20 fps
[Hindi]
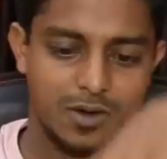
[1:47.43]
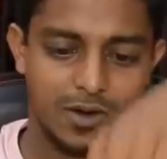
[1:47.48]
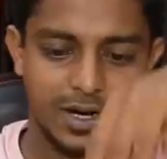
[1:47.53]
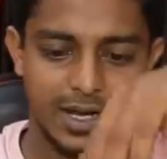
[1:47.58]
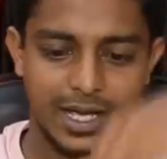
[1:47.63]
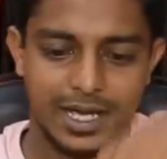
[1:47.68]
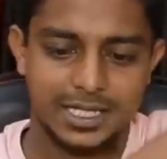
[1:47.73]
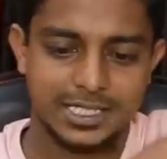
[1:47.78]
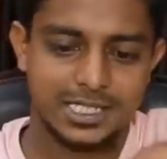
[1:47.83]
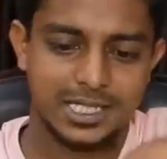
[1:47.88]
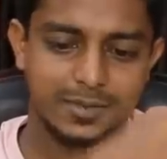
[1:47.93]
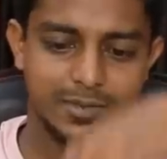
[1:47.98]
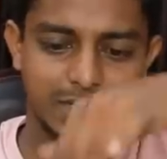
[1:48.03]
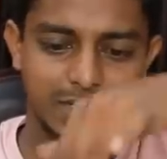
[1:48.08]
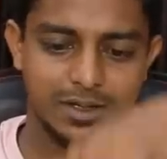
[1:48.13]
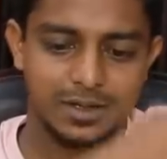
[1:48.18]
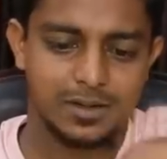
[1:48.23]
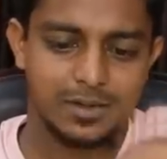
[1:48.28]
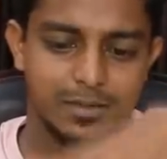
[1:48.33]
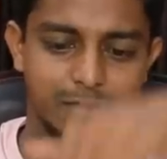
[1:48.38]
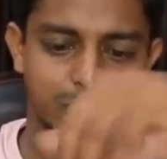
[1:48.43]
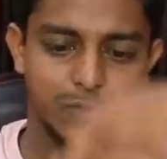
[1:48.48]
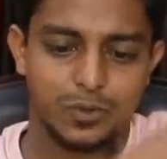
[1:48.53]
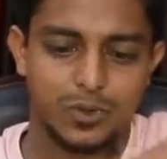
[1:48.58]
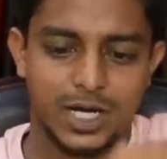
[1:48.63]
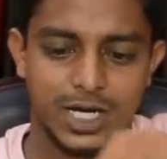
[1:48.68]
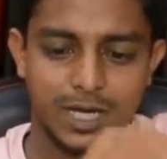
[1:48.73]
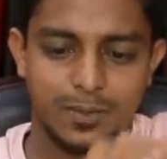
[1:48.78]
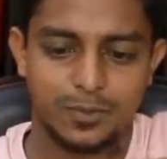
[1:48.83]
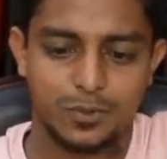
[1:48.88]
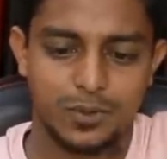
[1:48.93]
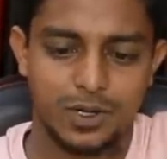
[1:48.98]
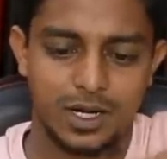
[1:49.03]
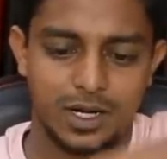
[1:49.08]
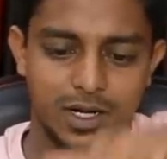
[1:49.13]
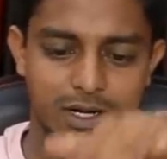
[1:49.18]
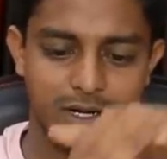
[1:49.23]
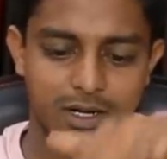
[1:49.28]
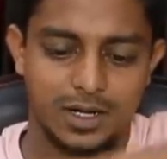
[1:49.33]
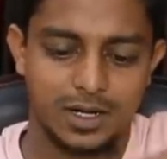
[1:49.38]
और ऐसे में पूरा का पूरा
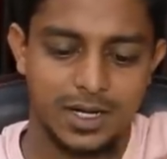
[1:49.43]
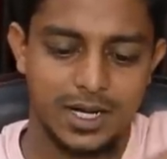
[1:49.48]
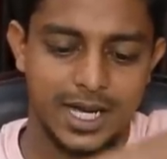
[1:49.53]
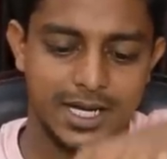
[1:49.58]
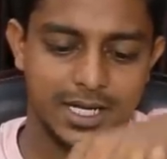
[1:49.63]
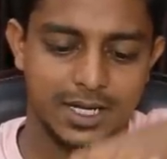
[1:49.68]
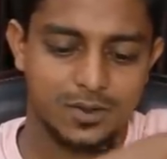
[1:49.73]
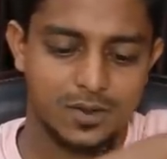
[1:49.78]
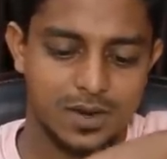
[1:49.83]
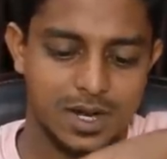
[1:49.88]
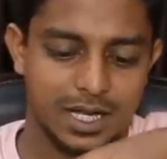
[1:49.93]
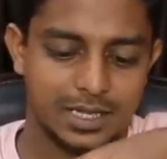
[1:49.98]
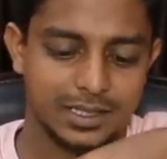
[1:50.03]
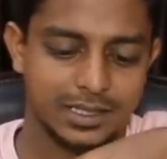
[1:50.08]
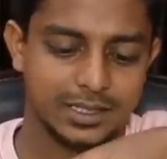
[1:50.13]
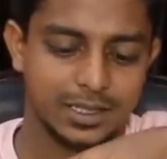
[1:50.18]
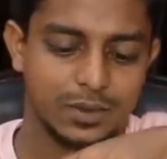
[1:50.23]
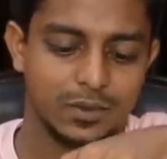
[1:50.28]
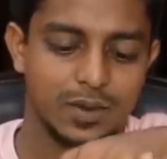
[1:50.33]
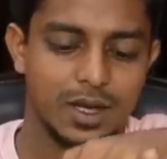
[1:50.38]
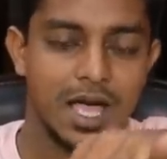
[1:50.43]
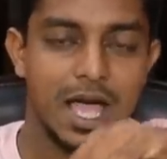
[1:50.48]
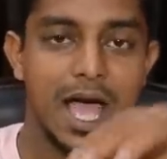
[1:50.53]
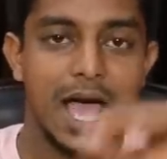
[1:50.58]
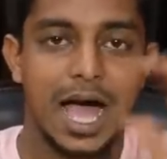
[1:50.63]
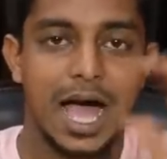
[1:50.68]
हैंकी को डाल देता हूँ